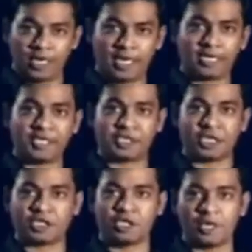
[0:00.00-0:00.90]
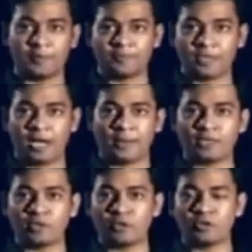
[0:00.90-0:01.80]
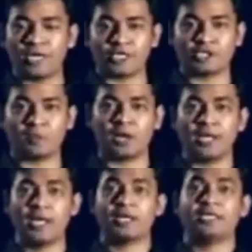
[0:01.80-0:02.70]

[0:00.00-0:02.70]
এখানেই শেষ নয় আবারও কোনো এক সময়